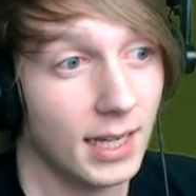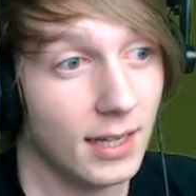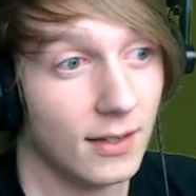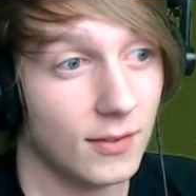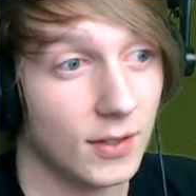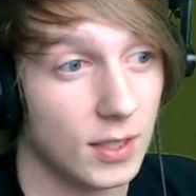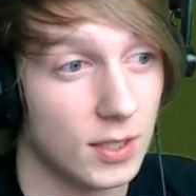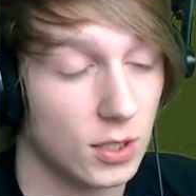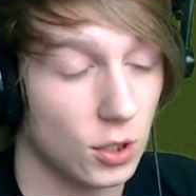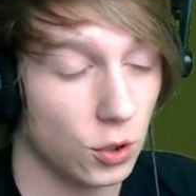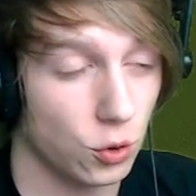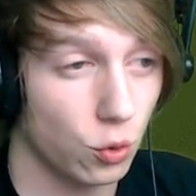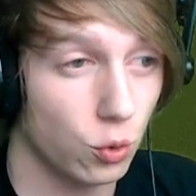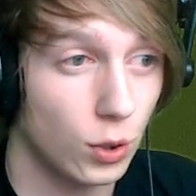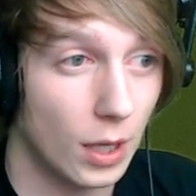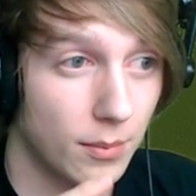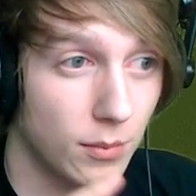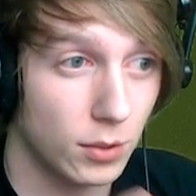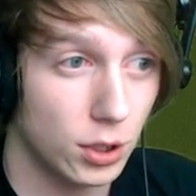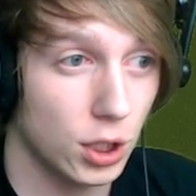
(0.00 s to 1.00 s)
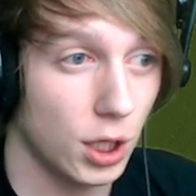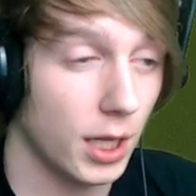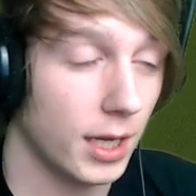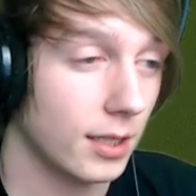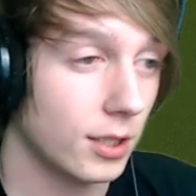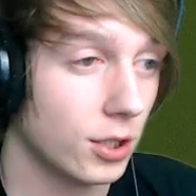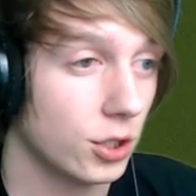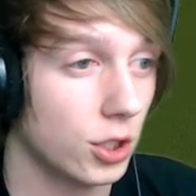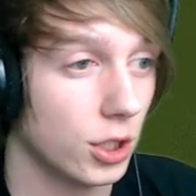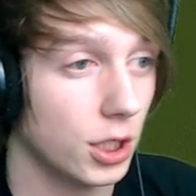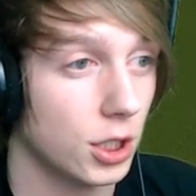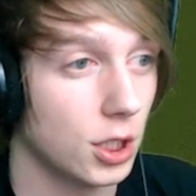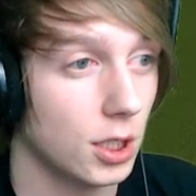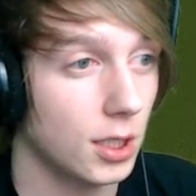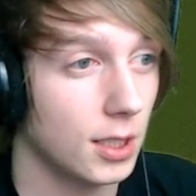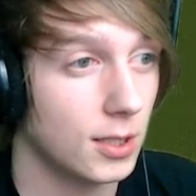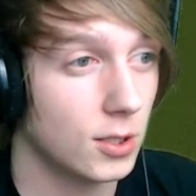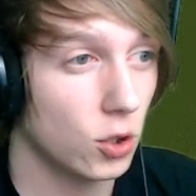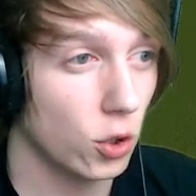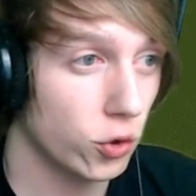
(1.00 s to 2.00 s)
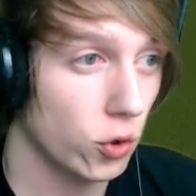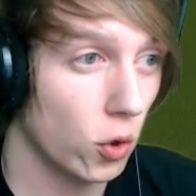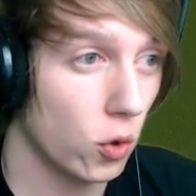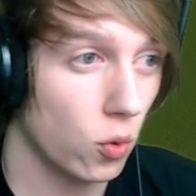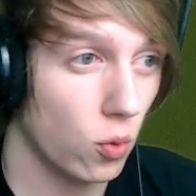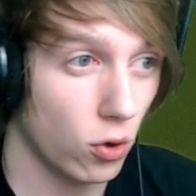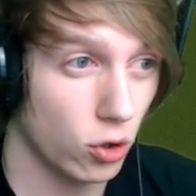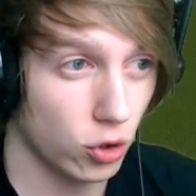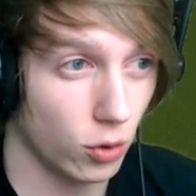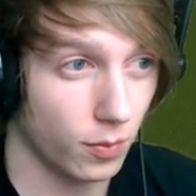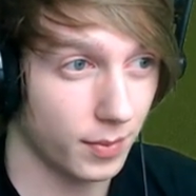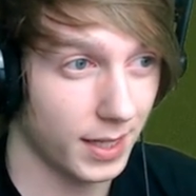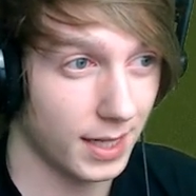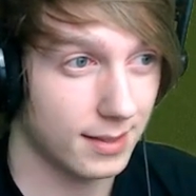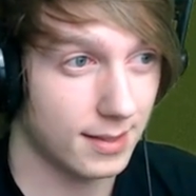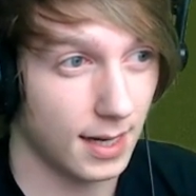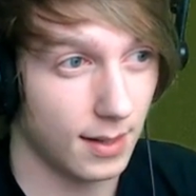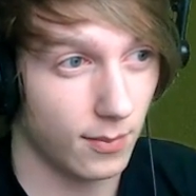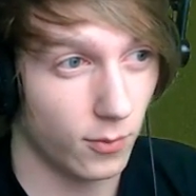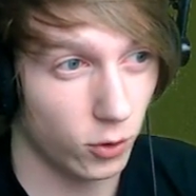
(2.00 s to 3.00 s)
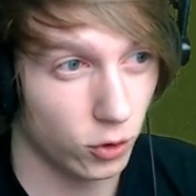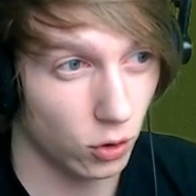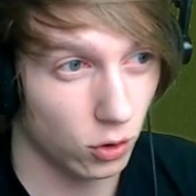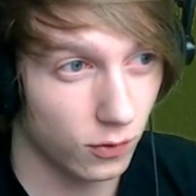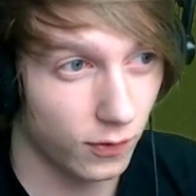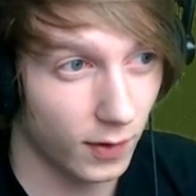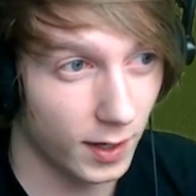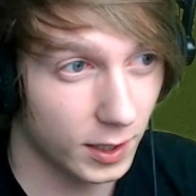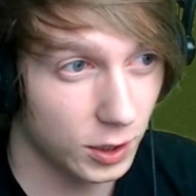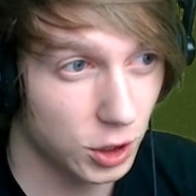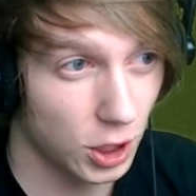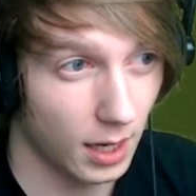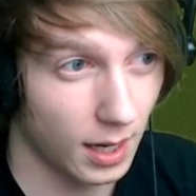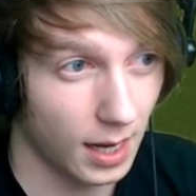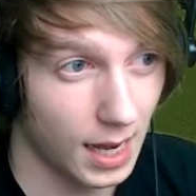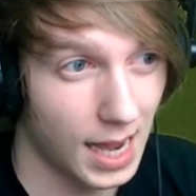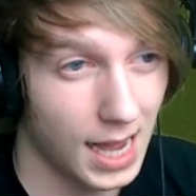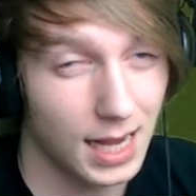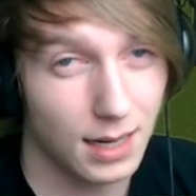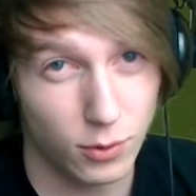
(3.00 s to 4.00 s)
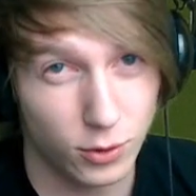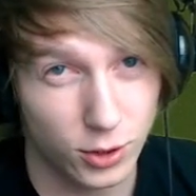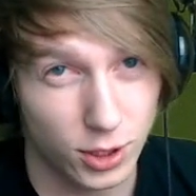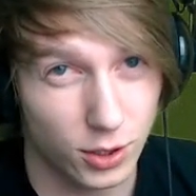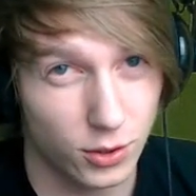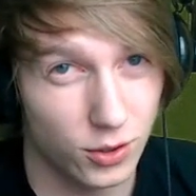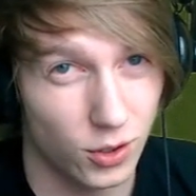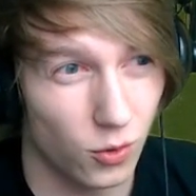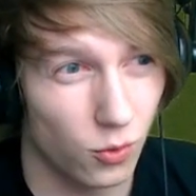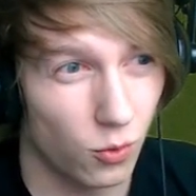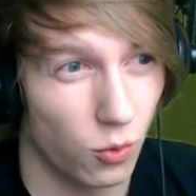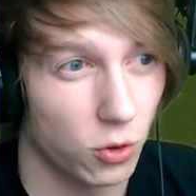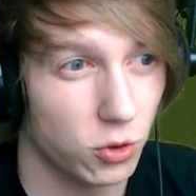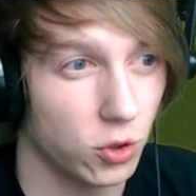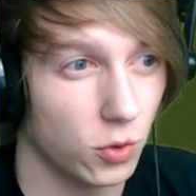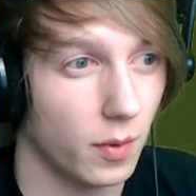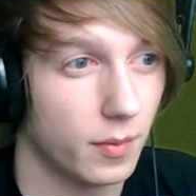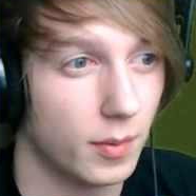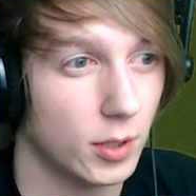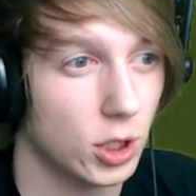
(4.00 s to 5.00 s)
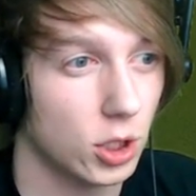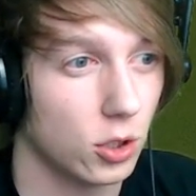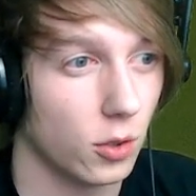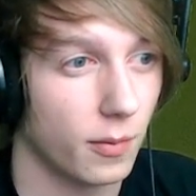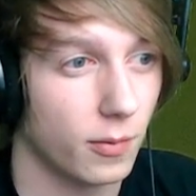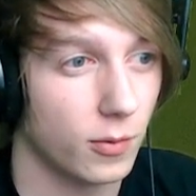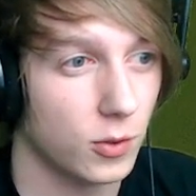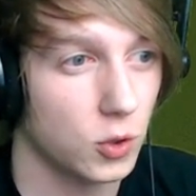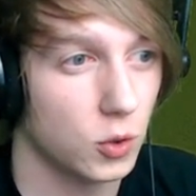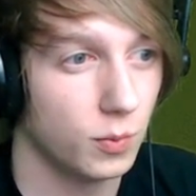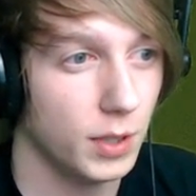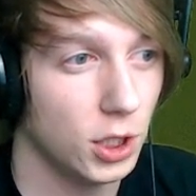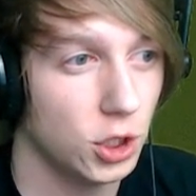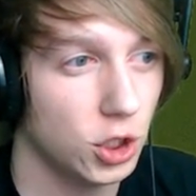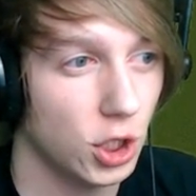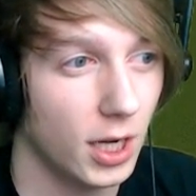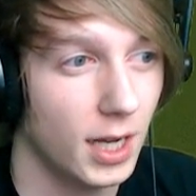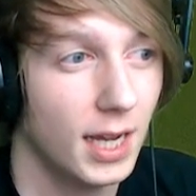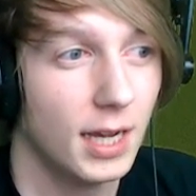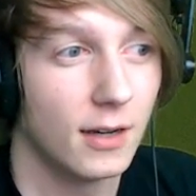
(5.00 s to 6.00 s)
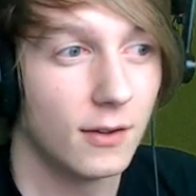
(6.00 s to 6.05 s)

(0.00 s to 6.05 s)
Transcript: Więc tutaj myślę, że jeżeli coś ogłoszą na ceremonii otwarcia, albo tego nie ogłoszą, bo będzie to po prostu mniejsze.